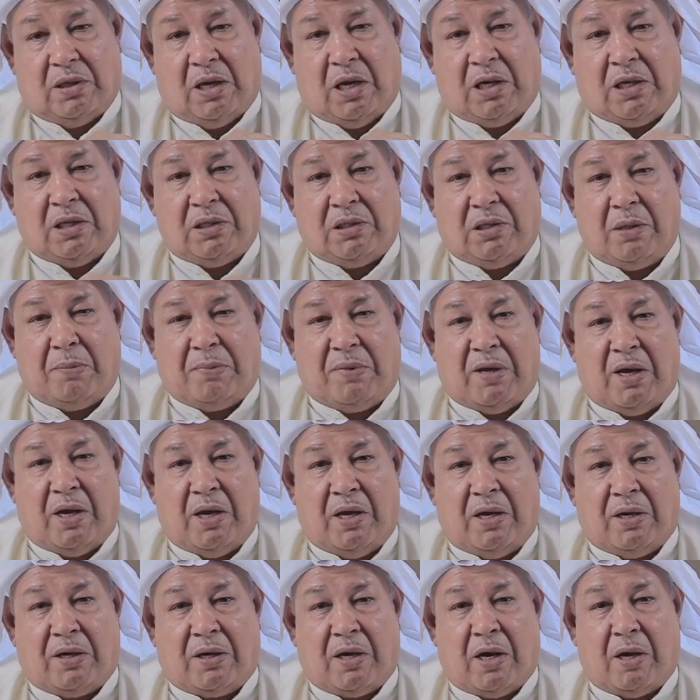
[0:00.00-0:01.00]
لكن
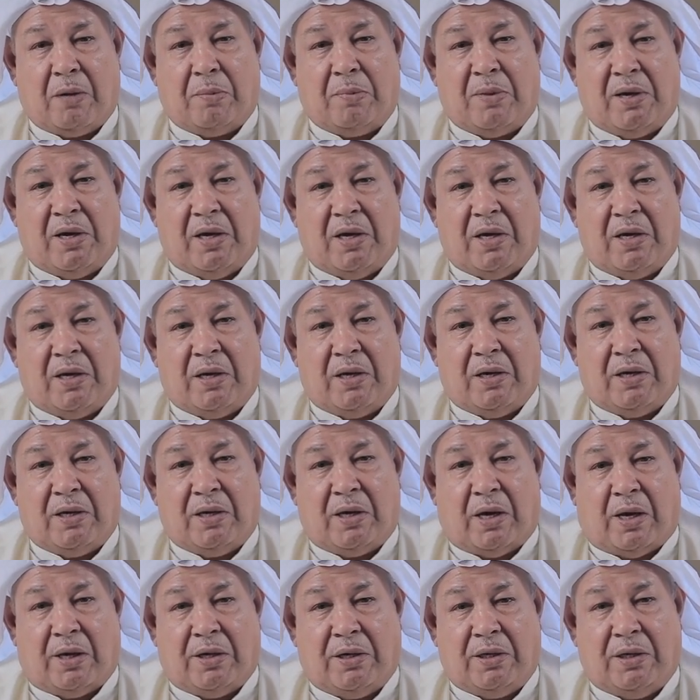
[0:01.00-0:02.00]
تبقى الرغبة
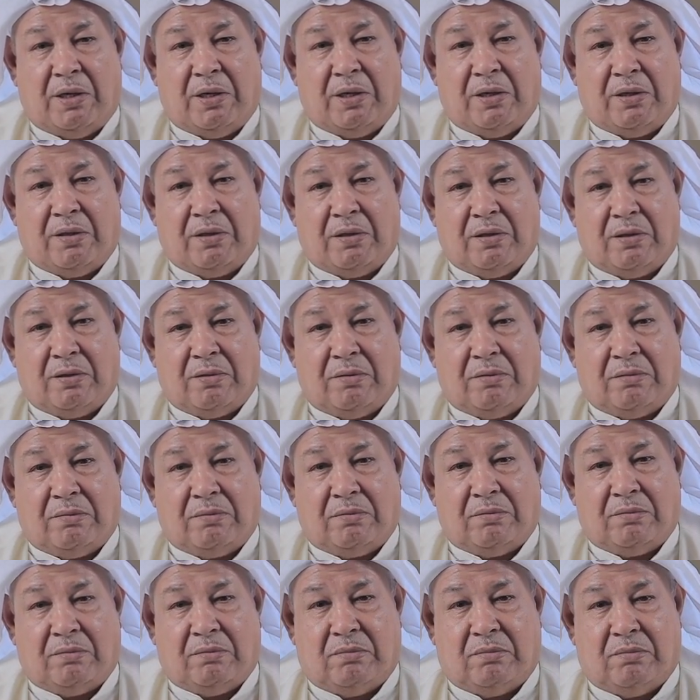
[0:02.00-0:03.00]
يعني
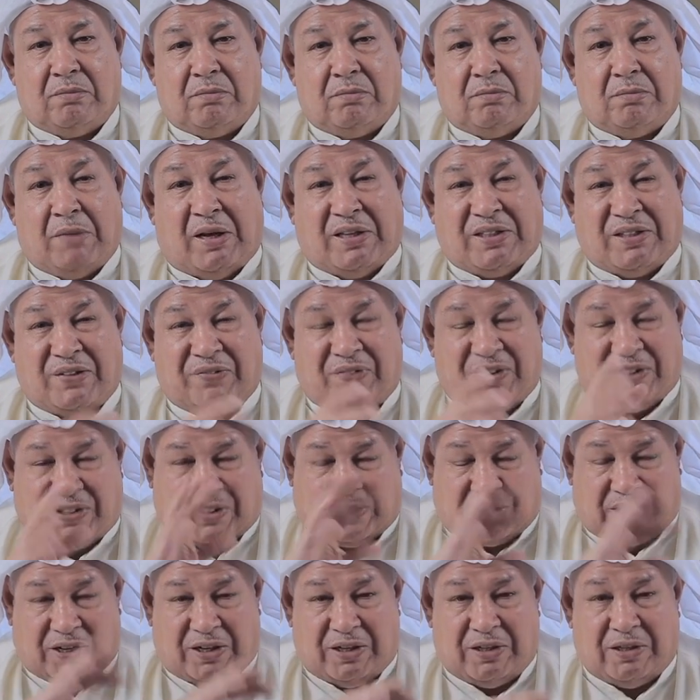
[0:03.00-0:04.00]
بعد
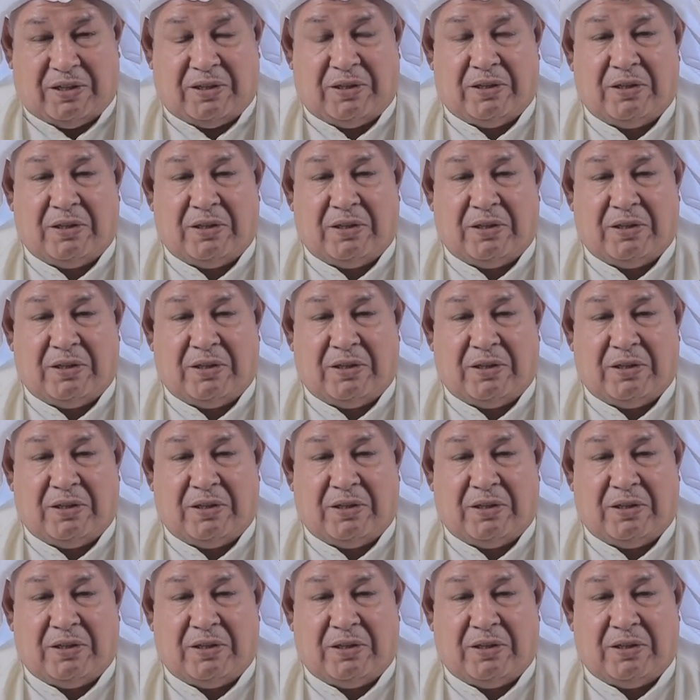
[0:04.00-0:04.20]
فترة